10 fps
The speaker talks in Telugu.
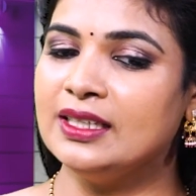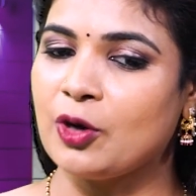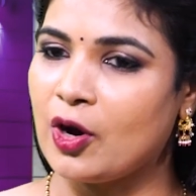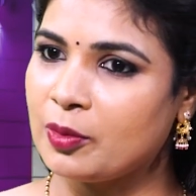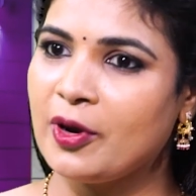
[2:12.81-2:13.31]
ఈ
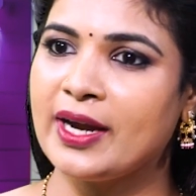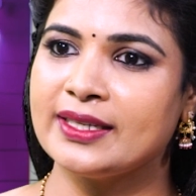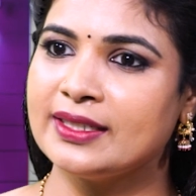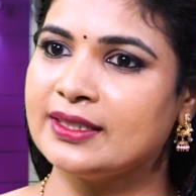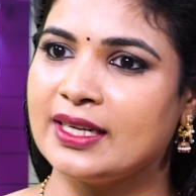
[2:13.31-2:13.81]

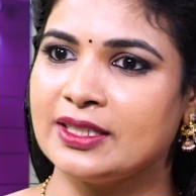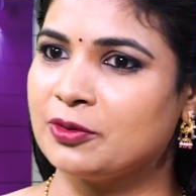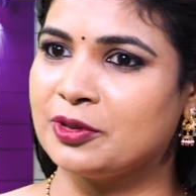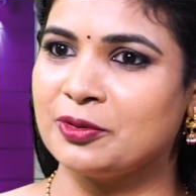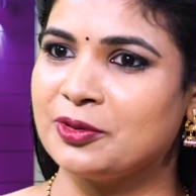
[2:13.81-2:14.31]
కార్బోహైడ్రేట్ డైట్
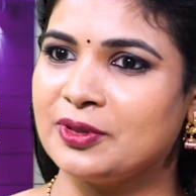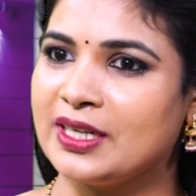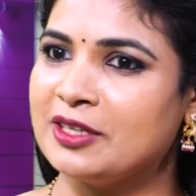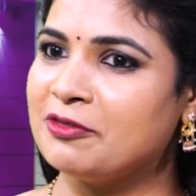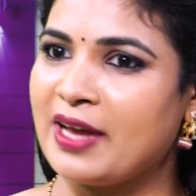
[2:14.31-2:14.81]
ఒకటి
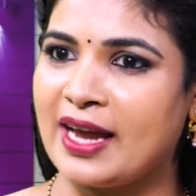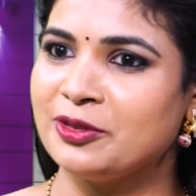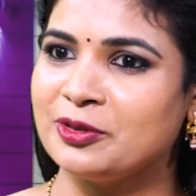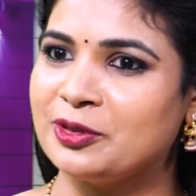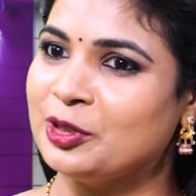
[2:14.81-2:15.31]
ఉంటుందండి
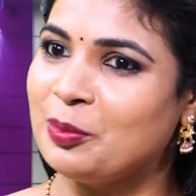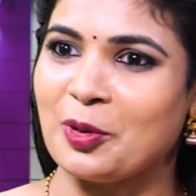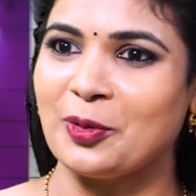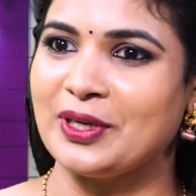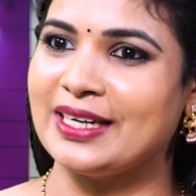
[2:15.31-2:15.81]
ఫ్యాట్ ఉంటుంది
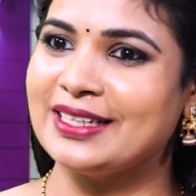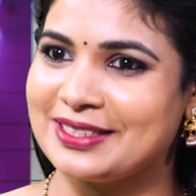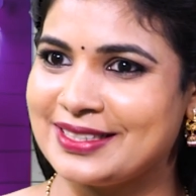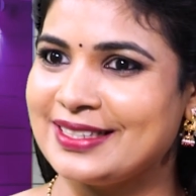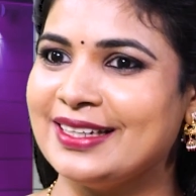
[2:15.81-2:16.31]
ప్రోటీన్ అంటే
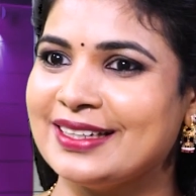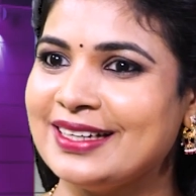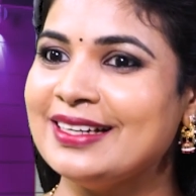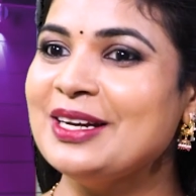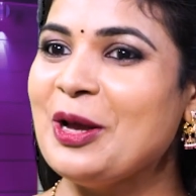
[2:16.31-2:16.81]
జనరల్ గా